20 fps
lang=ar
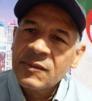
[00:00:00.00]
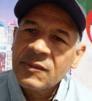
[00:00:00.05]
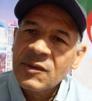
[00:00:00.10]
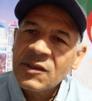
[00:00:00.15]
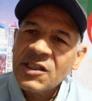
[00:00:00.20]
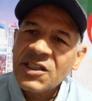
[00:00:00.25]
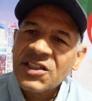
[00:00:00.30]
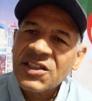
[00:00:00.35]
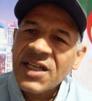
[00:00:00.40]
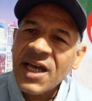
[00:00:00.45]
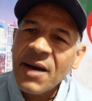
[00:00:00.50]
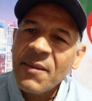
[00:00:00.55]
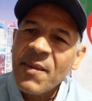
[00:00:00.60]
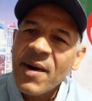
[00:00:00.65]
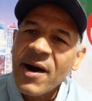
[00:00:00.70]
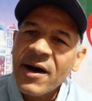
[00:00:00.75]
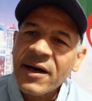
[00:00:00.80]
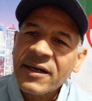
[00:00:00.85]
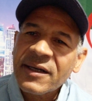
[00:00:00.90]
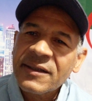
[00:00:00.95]

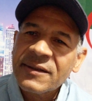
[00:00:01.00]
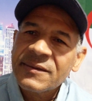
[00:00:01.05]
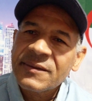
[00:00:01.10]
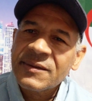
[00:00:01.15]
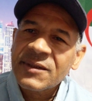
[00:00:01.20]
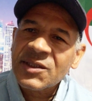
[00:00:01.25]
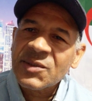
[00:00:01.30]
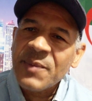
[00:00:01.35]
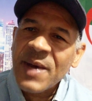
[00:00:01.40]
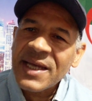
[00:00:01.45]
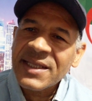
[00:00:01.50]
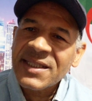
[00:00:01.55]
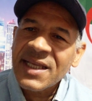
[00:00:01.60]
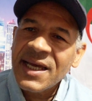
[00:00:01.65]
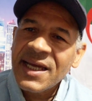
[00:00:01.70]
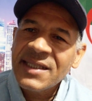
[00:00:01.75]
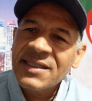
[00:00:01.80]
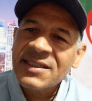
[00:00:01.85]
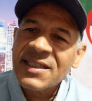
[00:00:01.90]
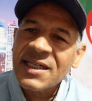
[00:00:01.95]
الاستعمار أصبحت
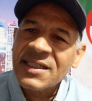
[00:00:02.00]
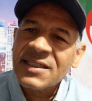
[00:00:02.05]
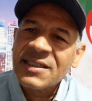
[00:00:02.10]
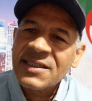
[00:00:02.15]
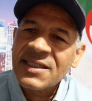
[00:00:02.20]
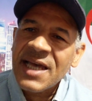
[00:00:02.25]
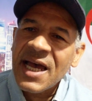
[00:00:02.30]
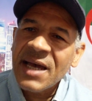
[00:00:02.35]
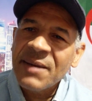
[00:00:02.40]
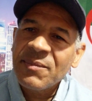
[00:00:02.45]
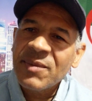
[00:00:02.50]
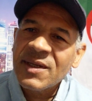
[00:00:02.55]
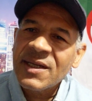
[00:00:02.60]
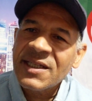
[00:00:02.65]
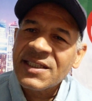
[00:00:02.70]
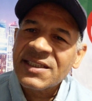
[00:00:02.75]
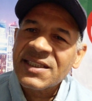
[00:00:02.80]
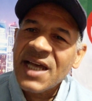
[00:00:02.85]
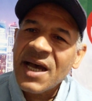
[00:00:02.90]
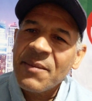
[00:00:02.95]
أنت صاحب
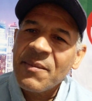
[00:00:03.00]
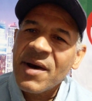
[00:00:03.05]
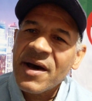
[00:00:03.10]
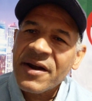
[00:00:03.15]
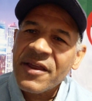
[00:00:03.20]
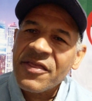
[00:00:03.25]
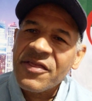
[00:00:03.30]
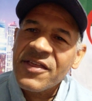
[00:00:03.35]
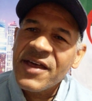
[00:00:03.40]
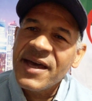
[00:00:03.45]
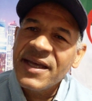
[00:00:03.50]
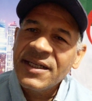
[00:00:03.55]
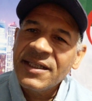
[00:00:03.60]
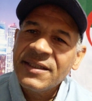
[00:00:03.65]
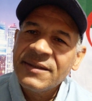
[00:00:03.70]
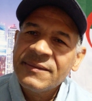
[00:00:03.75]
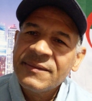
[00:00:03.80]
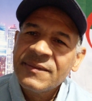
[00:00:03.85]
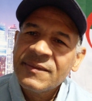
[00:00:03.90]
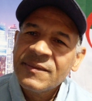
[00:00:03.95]
الاستعمار الثاني
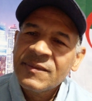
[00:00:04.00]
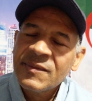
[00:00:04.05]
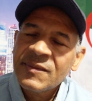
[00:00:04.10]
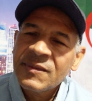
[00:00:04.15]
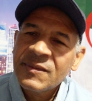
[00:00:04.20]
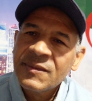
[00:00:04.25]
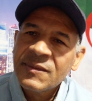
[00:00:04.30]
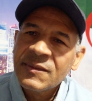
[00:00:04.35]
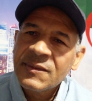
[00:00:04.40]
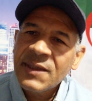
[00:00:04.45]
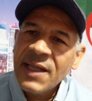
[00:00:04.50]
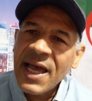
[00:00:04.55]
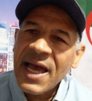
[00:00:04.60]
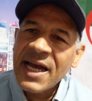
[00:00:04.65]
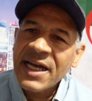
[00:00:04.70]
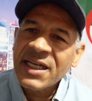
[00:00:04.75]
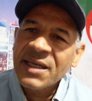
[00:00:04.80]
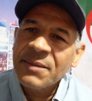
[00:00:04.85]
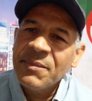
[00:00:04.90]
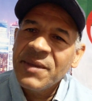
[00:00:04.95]

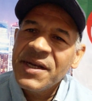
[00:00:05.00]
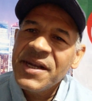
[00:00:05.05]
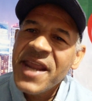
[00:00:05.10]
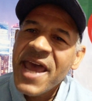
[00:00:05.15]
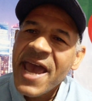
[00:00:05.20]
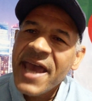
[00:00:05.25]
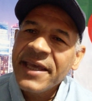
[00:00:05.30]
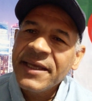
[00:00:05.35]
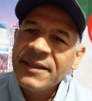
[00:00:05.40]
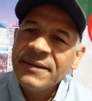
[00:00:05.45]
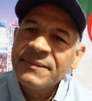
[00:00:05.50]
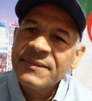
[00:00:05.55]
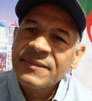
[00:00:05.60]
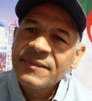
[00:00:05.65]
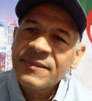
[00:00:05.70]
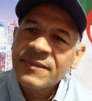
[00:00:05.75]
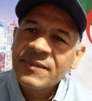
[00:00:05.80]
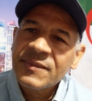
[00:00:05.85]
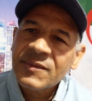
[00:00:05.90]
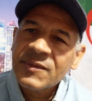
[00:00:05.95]
الحاكم الناهي
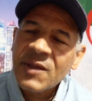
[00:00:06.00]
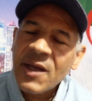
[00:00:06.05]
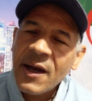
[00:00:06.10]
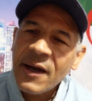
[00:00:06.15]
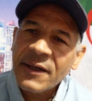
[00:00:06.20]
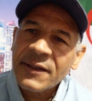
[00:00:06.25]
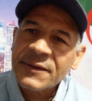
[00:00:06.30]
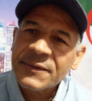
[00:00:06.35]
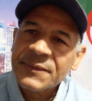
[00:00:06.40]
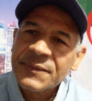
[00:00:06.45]
طار